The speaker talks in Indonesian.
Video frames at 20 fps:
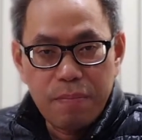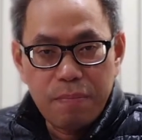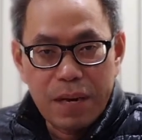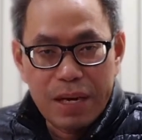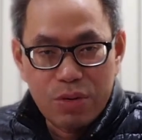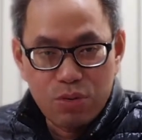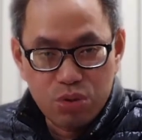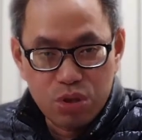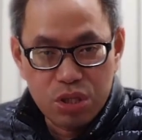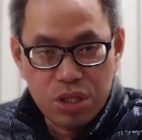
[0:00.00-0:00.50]

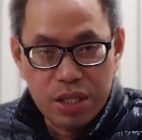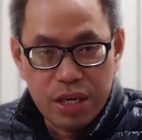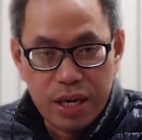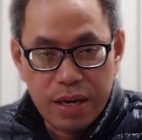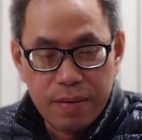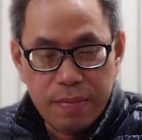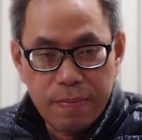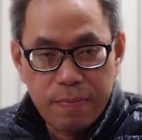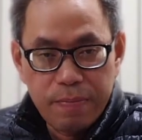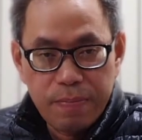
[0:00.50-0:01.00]
manusia.
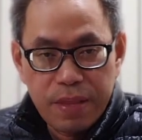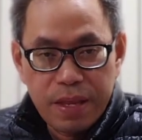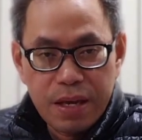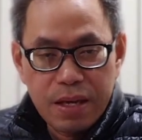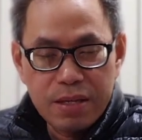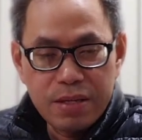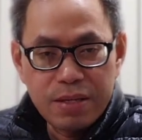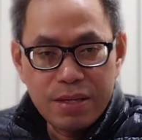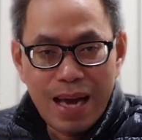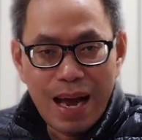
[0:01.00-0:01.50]

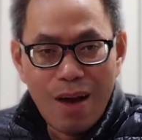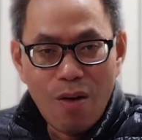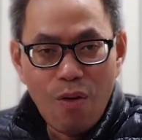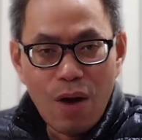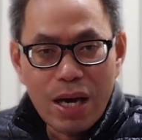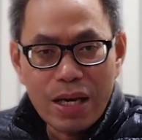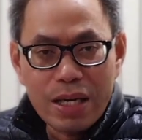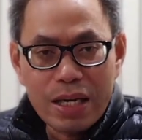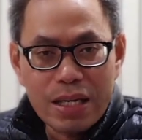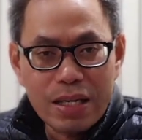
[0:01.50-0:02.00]

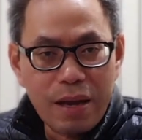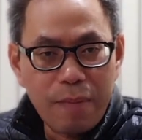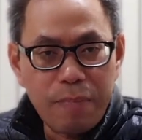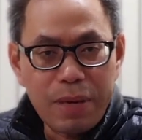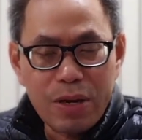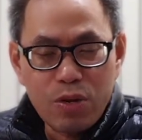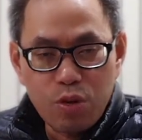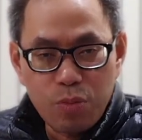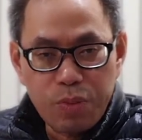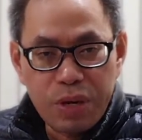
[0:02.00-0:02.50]
Nyawa kita
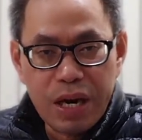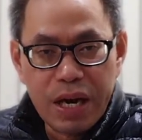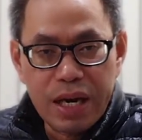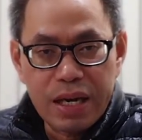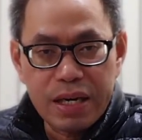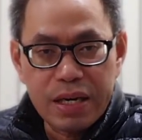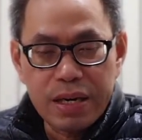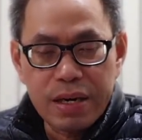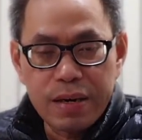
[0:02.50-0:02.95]
begitu berharga.